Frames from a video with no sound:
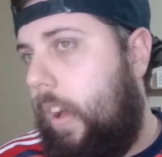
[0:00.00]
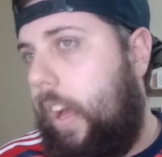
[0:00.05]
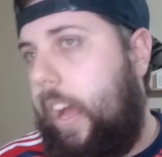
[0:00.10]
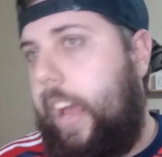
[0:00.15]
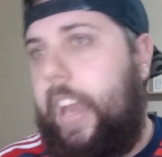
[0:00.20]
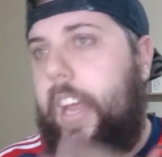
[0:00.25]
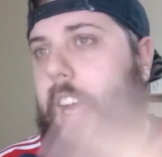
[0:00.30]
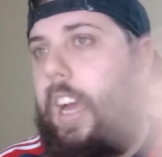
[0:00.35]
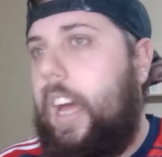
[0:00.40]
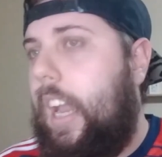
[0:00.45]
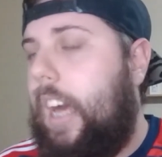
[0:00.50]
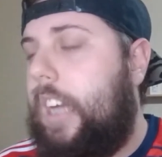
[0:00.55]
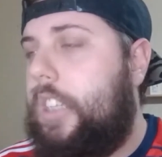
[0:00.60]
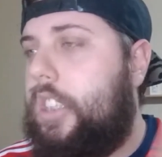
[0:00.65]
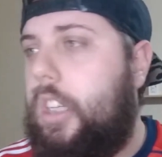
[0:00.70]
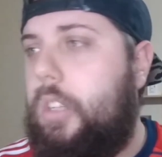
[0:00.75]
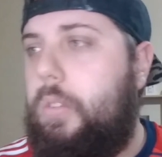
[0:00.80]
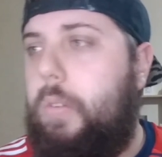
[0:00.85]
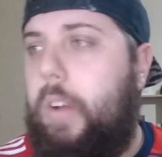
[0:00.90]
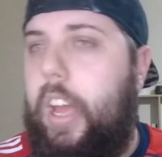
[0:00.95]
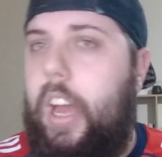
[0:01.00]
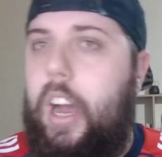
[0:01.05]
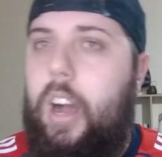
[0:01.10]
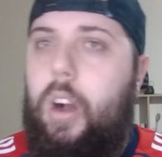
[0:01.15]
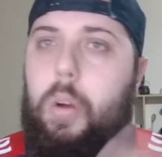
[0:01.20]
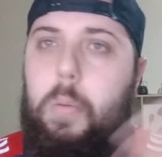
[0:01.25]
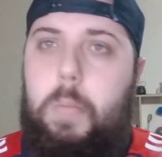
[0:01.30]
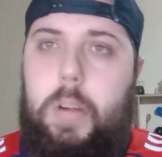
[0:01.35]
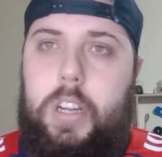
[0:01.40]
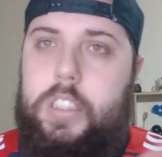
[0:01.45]
a era galáctica do
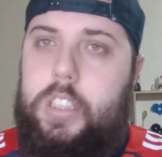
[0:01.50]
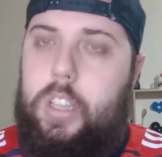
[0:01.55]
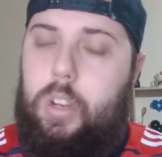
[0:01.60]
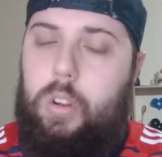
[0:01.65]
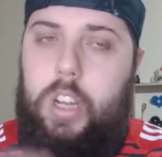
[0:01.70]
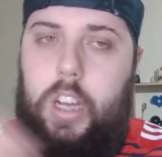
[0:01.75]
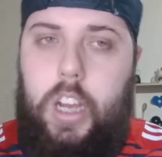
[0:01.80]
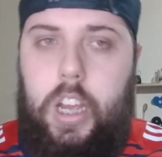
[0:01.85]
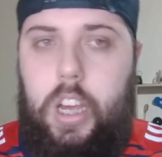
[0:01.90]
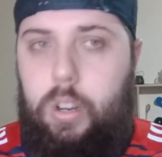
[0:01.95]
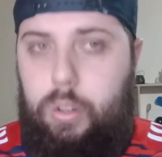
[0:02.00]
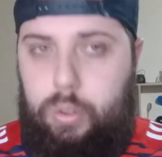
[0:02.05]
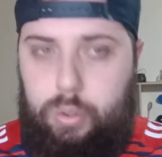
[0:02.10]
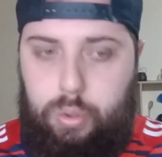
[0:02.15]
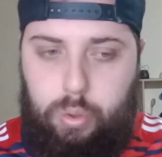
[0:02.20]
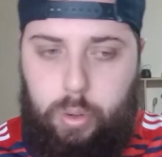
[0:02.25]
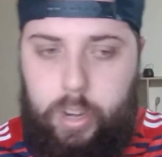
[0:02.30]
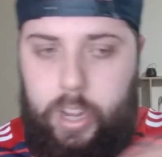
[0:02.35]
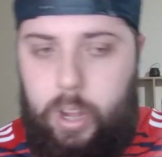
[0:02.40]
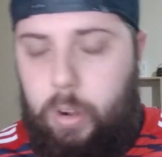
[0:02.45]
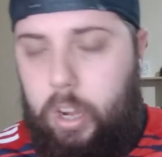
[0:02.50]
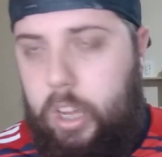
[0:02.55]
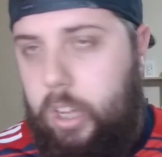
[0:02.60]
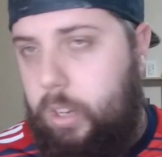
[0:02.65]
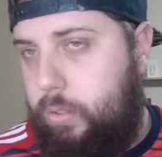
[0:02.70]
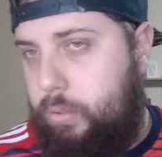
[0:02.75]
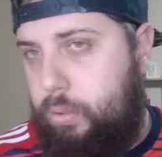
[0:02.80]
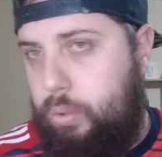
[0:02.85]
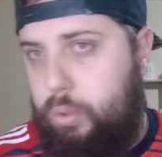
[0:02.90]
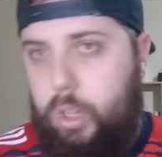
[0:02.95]
Real, o Barcelona ganhando tudo, o Real
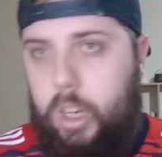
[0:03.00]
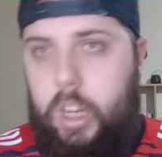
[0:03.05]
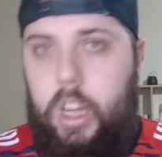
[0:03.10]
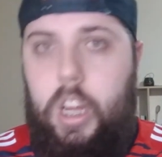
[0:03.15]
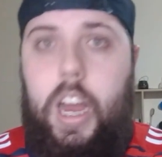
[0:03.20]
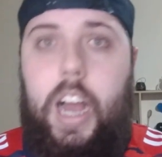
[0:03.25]
ganhando tudo.